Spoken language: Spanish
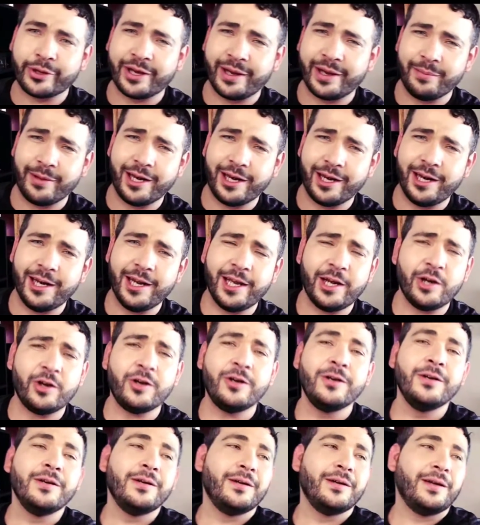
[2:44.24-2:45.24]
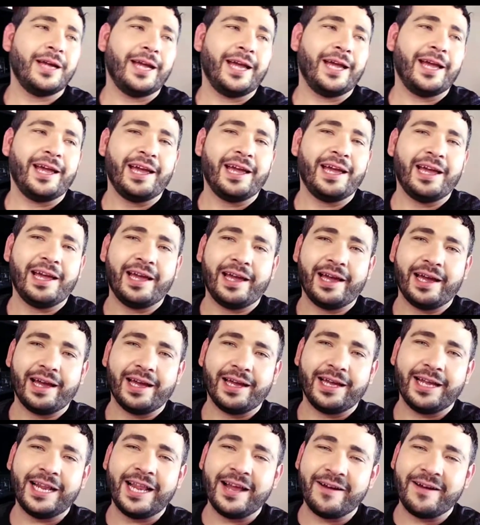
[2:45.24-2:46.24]
que marinero.
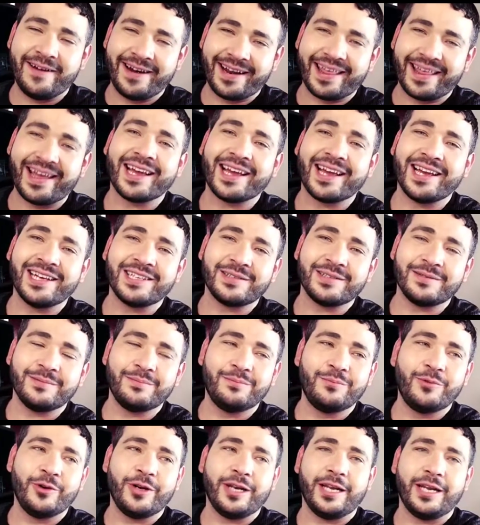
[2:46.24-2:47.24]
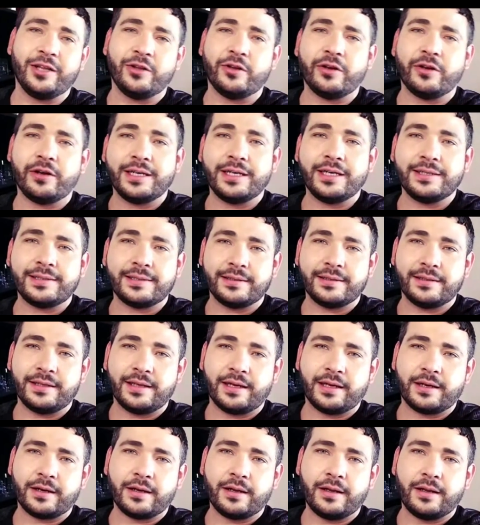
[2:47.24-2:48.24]
Eh, la verdad que es muy lindo.
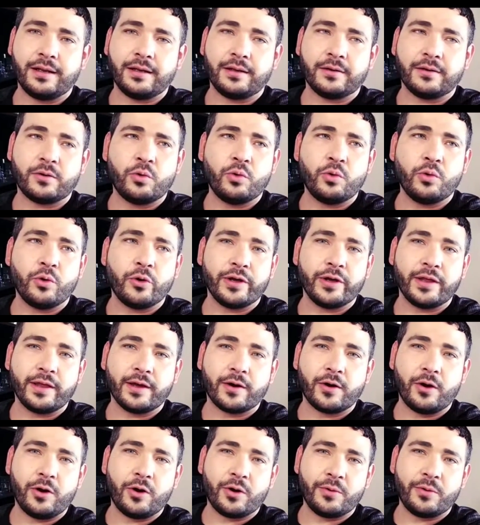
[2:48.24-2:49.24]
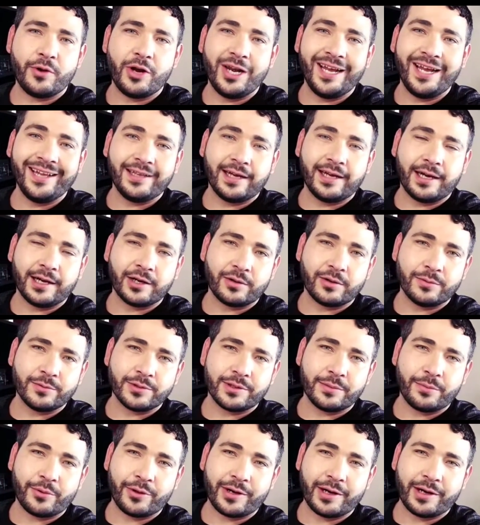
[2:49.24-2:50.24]
el jugo es de color violeta, como
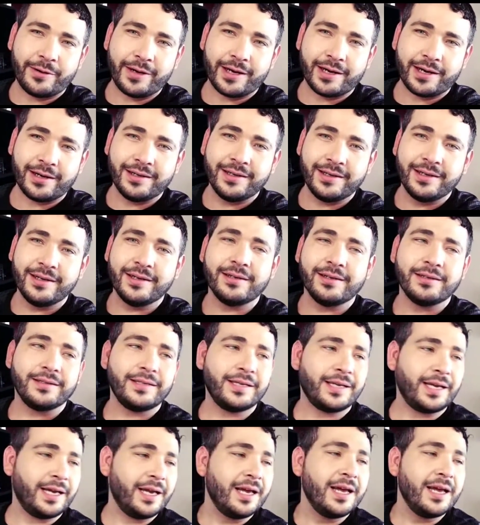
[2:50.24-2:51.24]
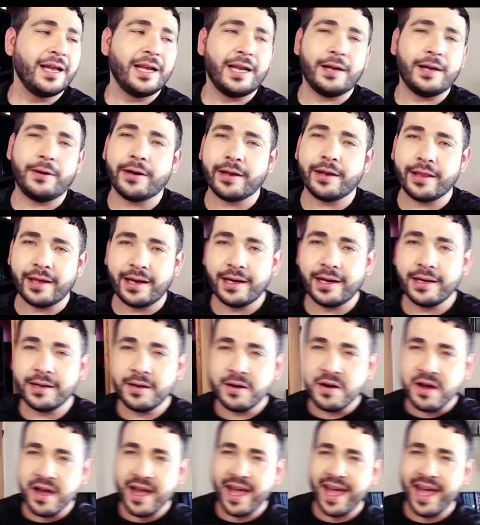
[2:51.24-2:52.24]
se podrá ver. Así que la verdad,
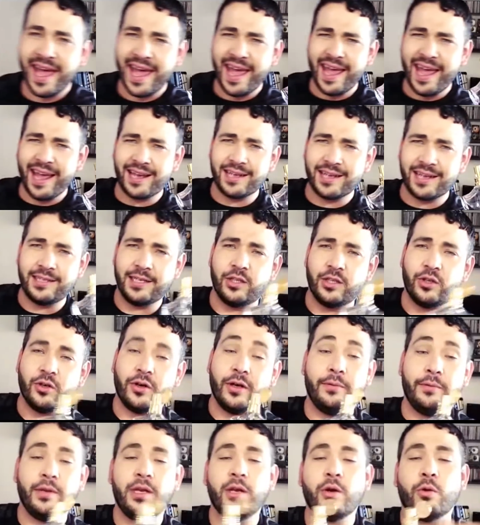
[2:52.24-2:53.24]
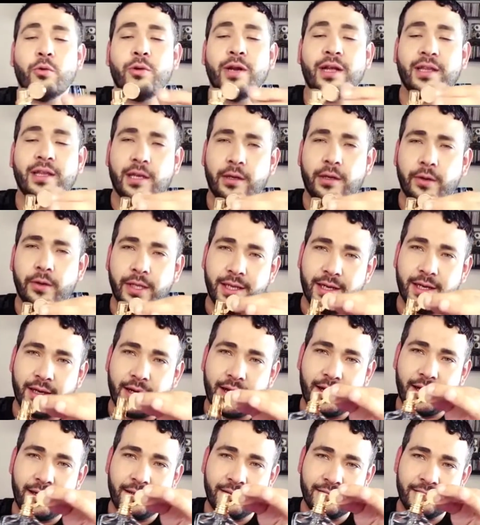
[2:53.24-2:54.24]
exquisito y viene con una trabita
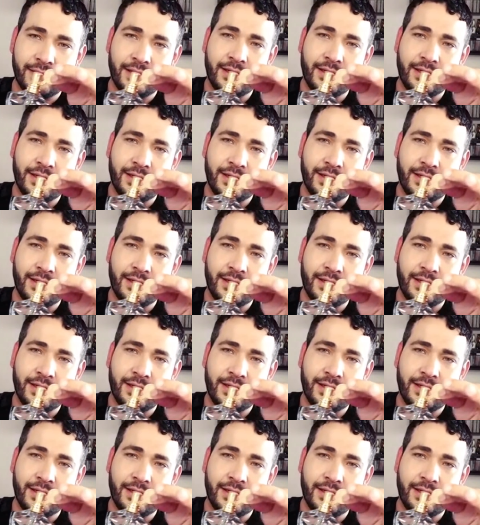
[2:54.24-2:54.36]
acá